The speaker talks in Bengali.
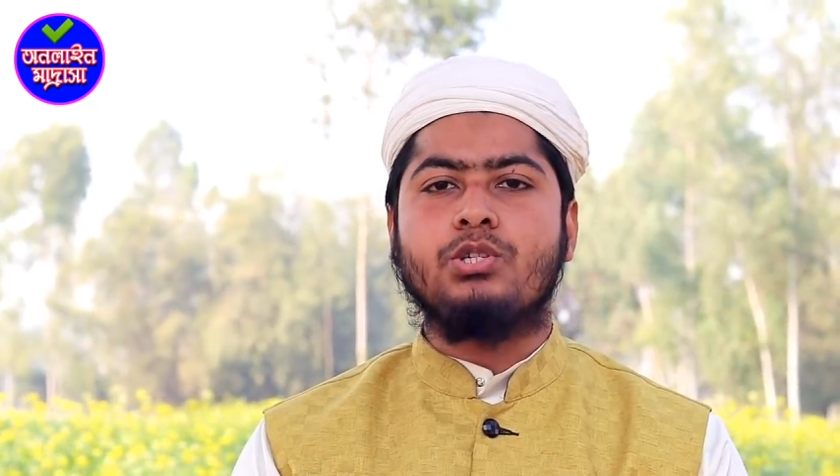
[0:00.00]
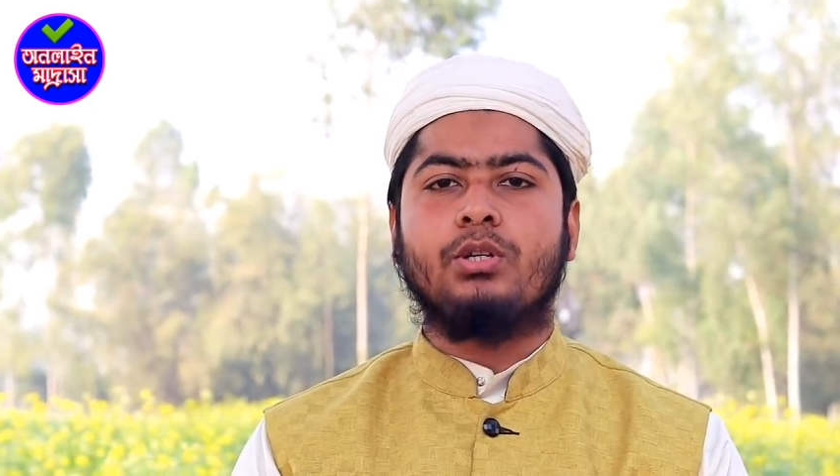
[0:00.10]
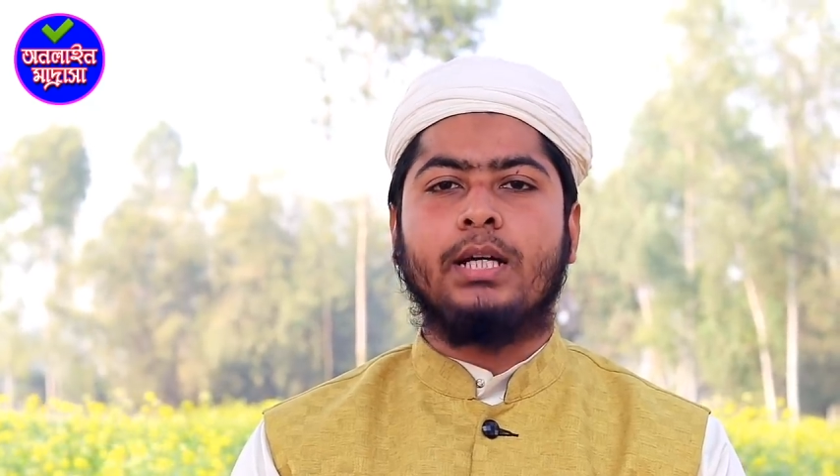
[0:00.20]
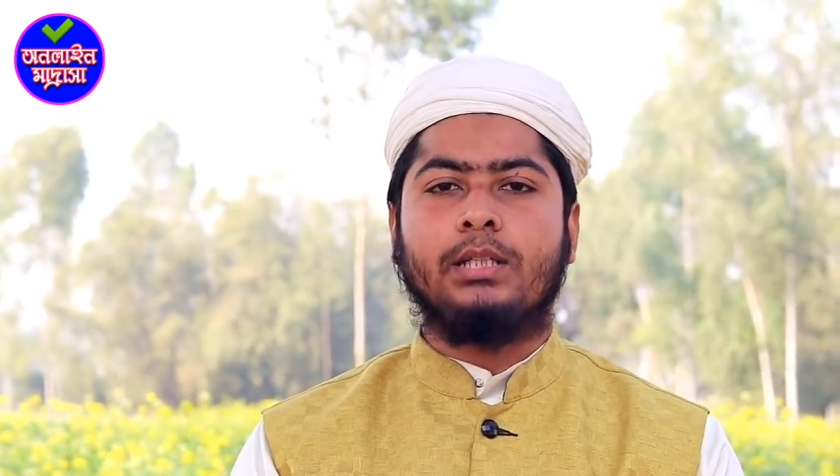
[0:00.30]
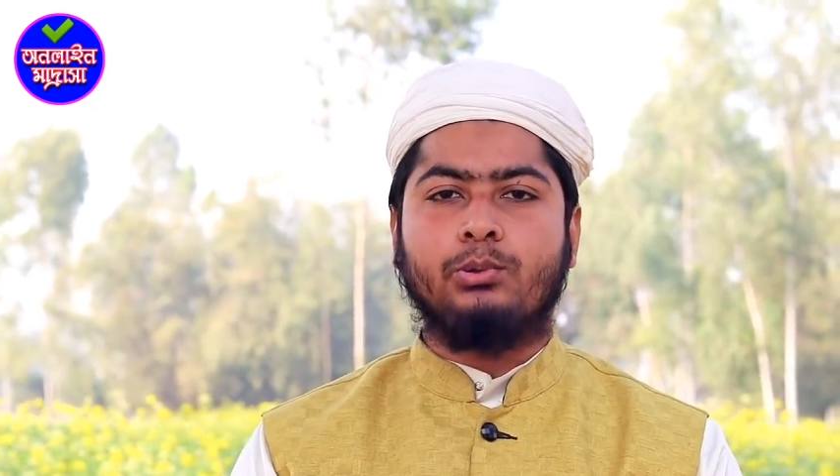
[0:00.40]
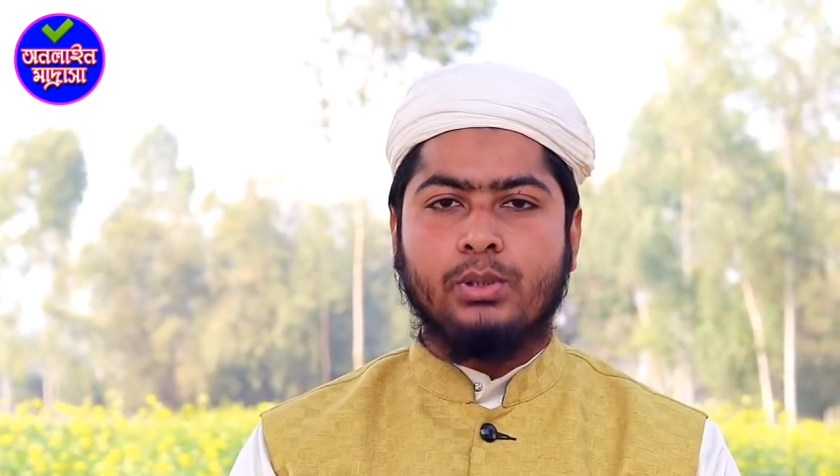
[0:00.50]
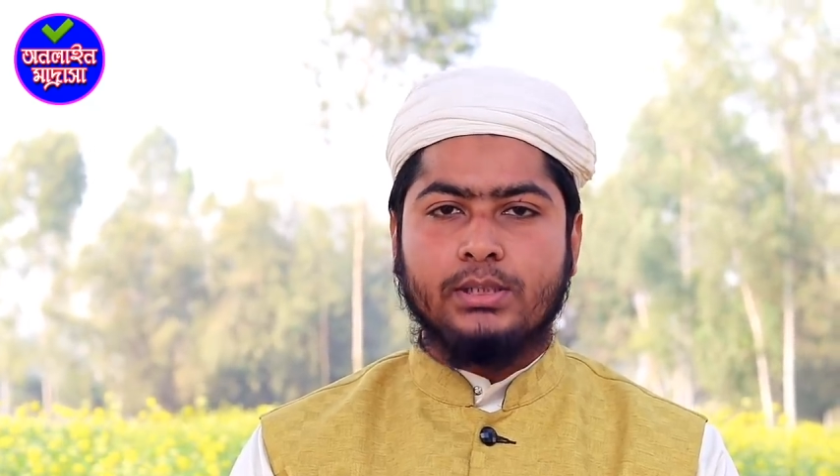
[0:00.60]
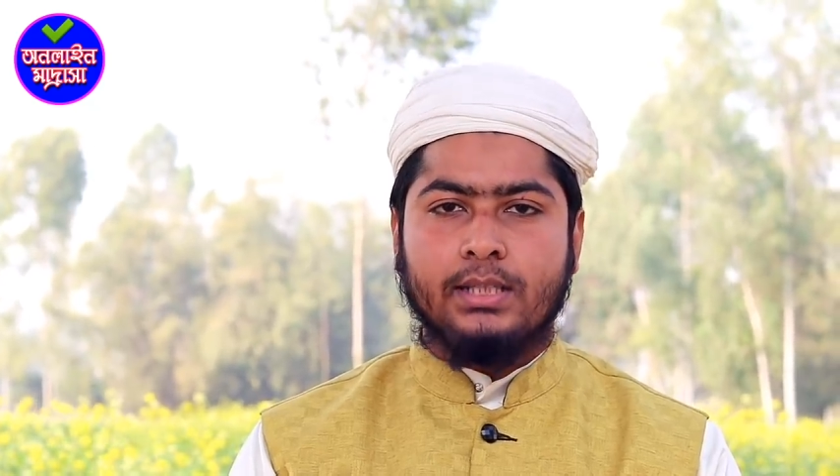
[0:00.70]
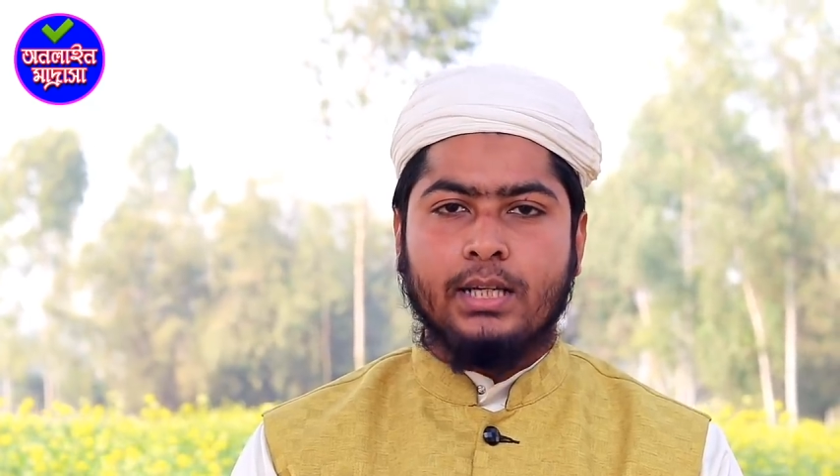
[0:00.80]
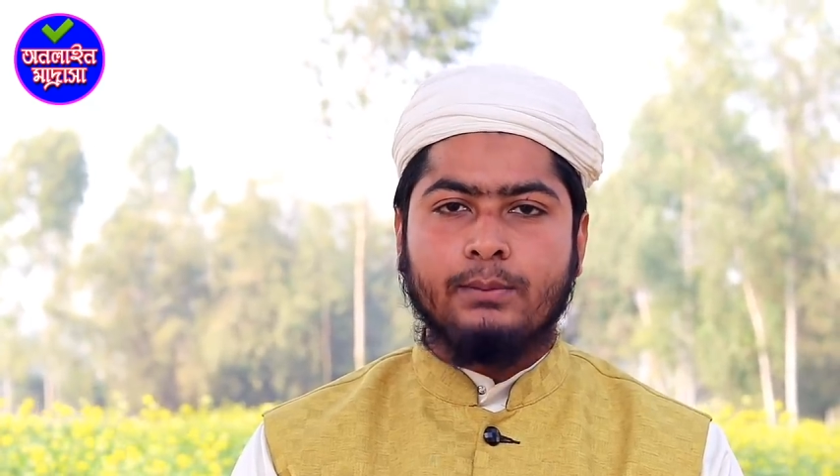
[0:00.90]
ওসলাত
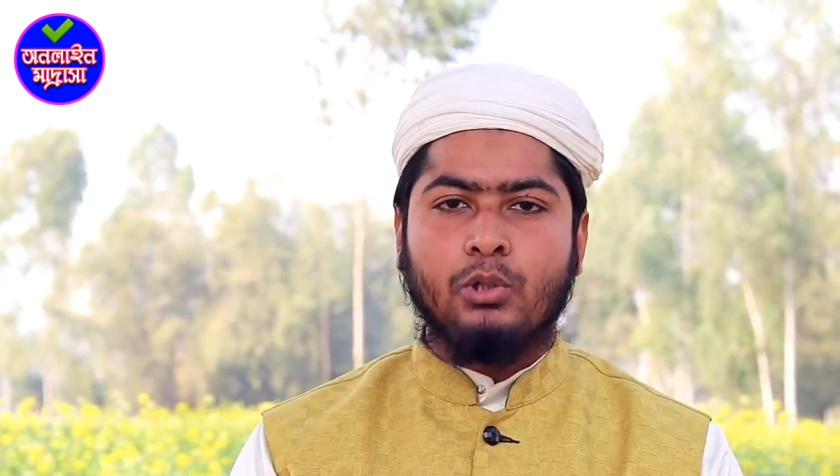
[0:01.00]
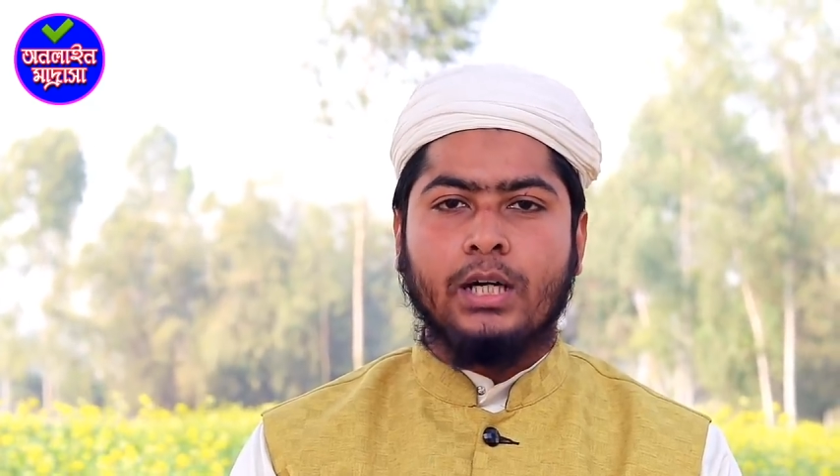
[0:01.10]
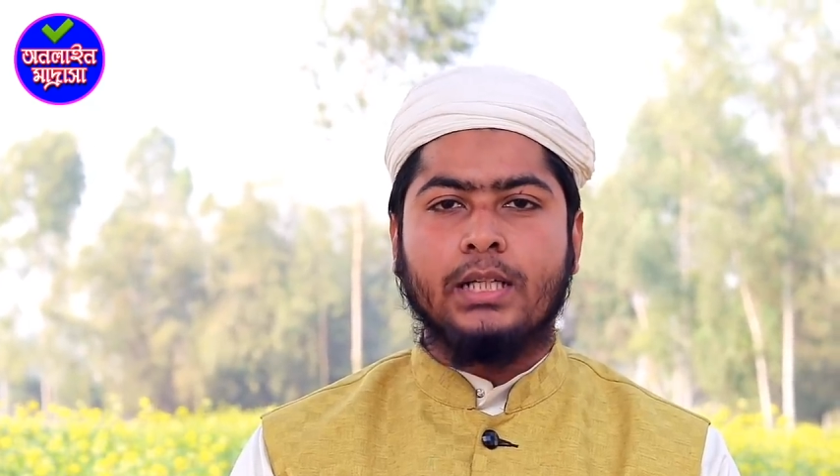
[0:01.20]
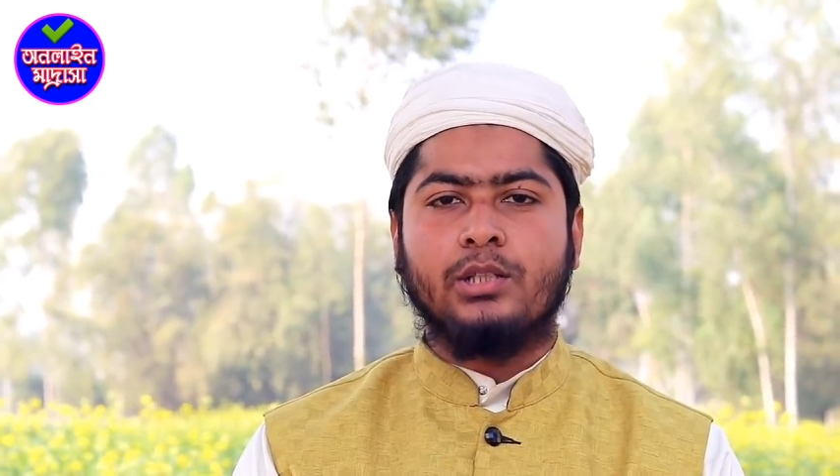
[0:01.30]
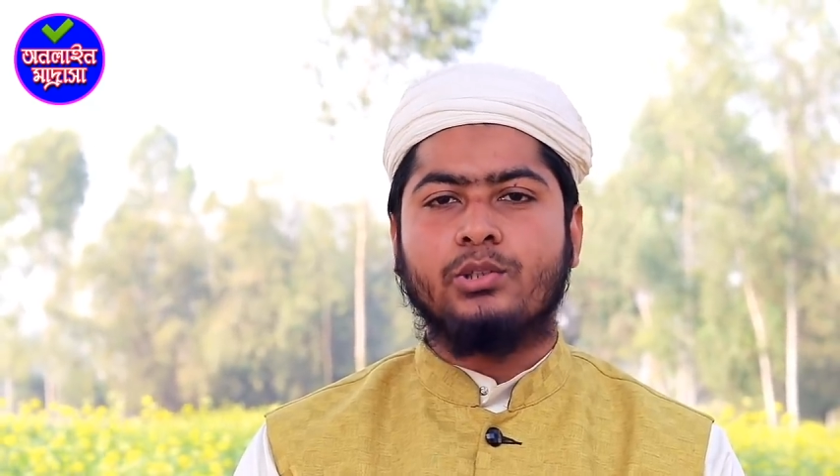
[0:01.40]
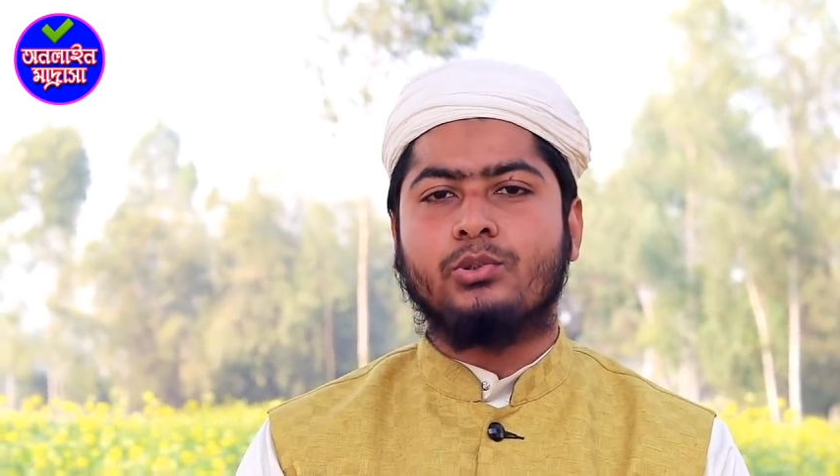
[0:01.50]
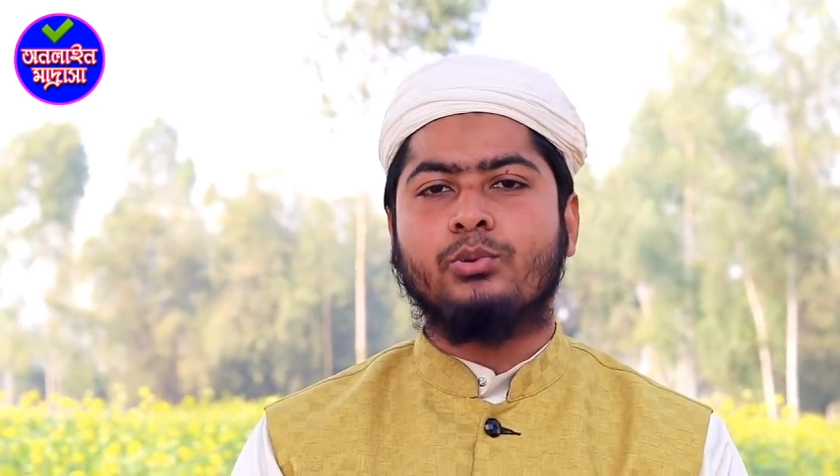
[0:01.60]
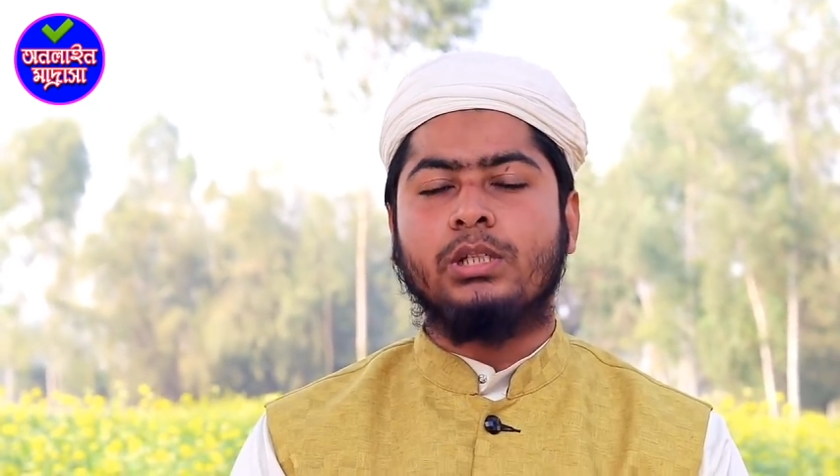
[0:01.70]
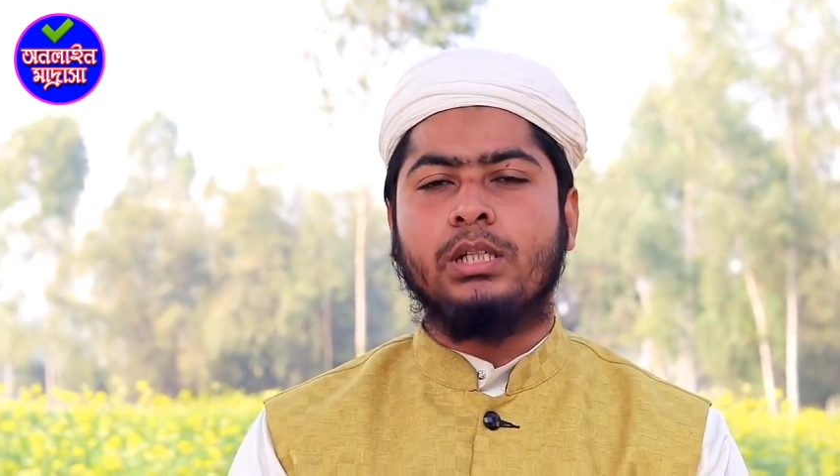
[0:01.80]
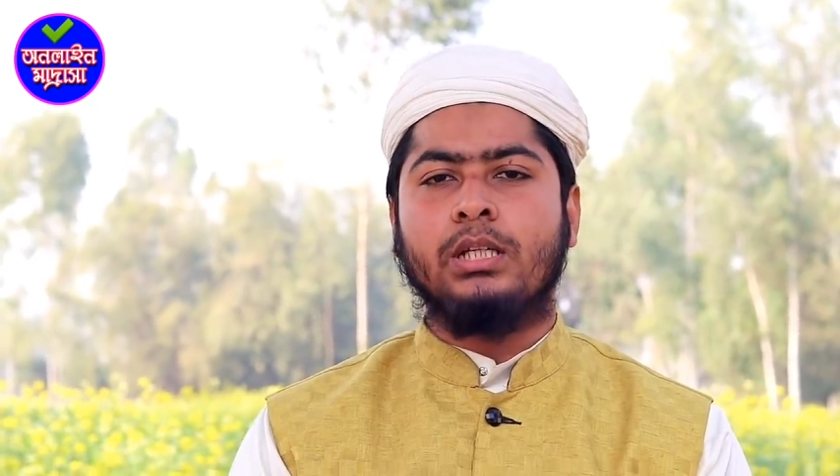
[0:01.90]
ওয়াসালামু আলা
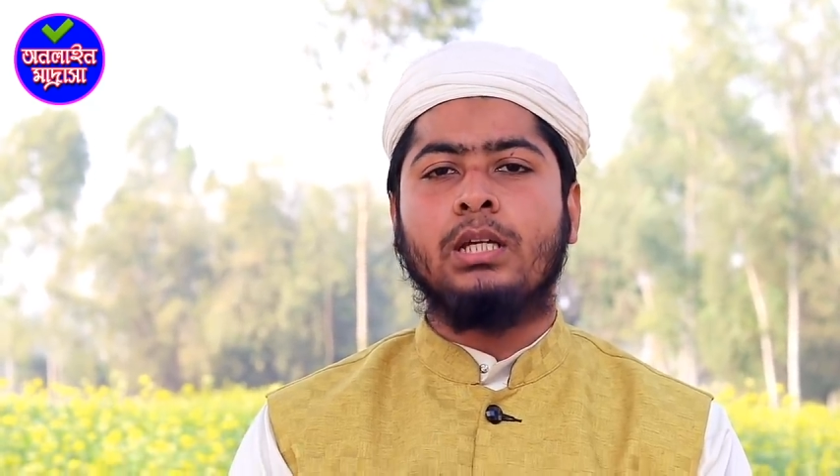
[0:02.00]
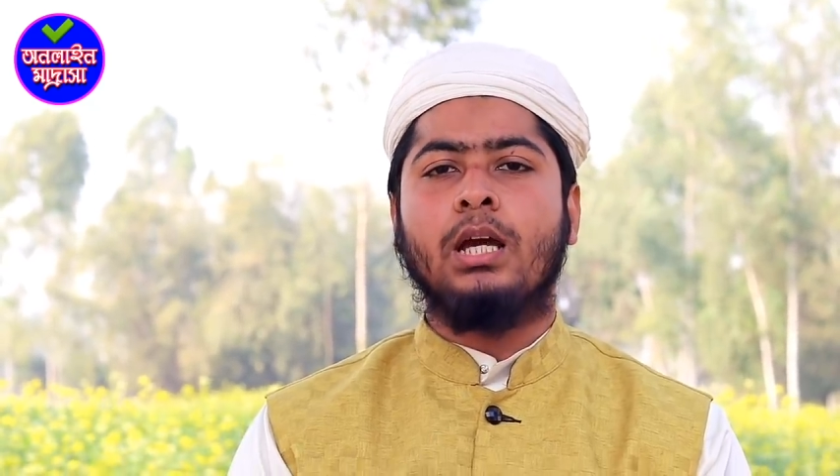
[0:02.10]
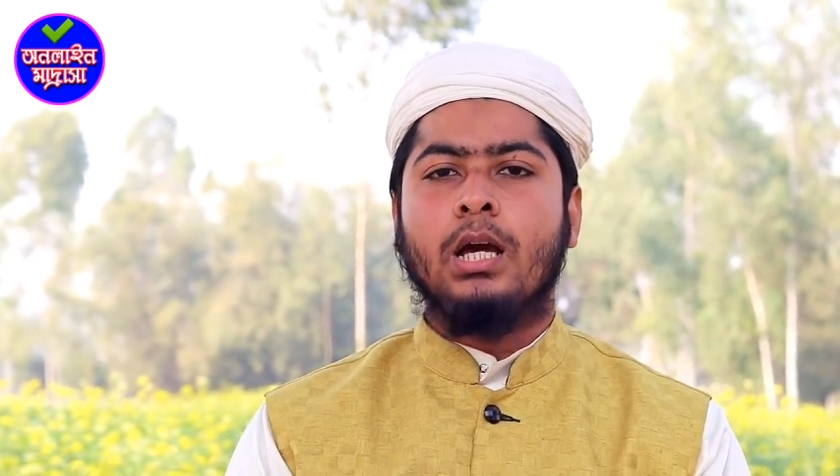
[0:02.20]
রসুলহি